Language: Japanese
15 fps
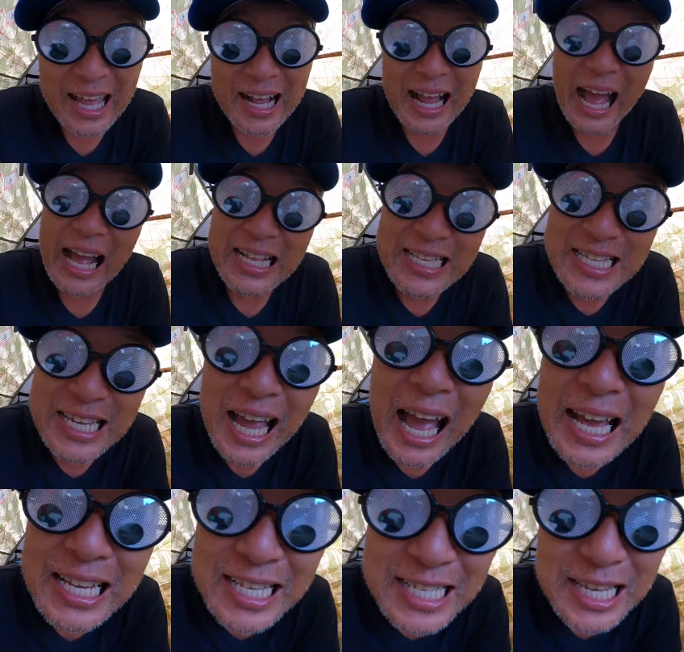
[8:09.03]
勘
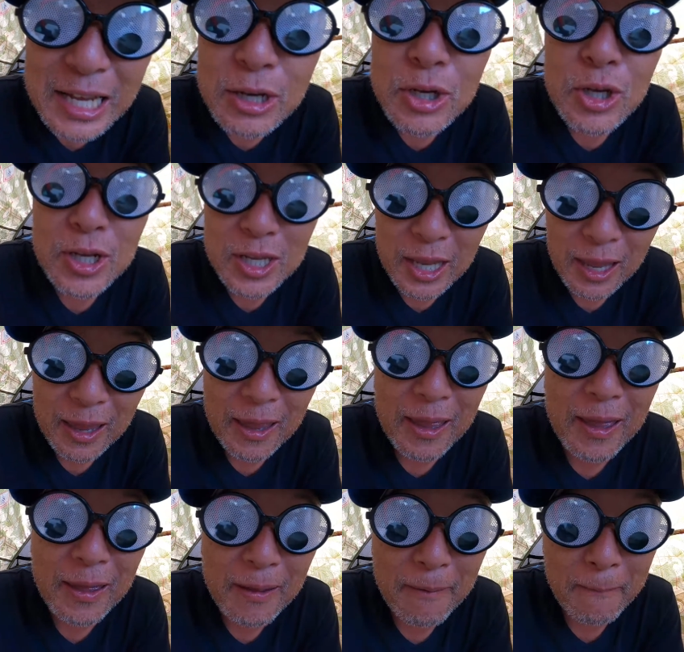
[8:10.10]
違いしちゃうよ
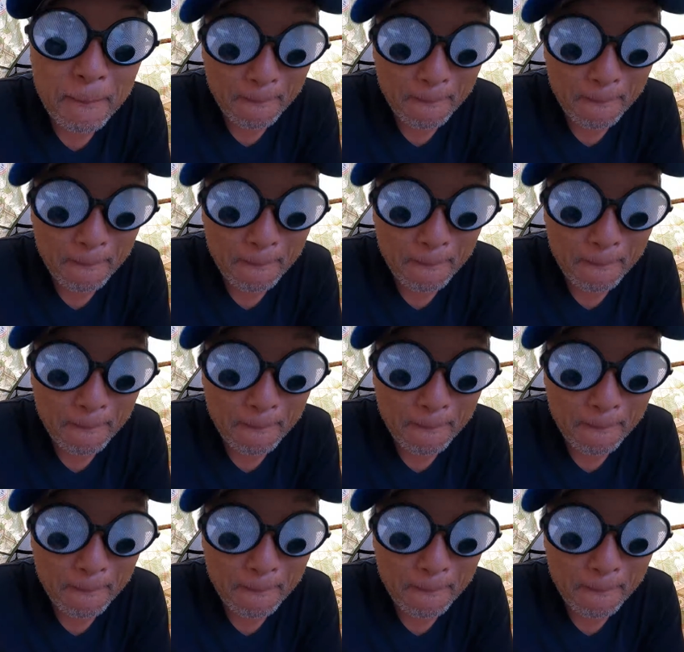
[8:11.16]
ね。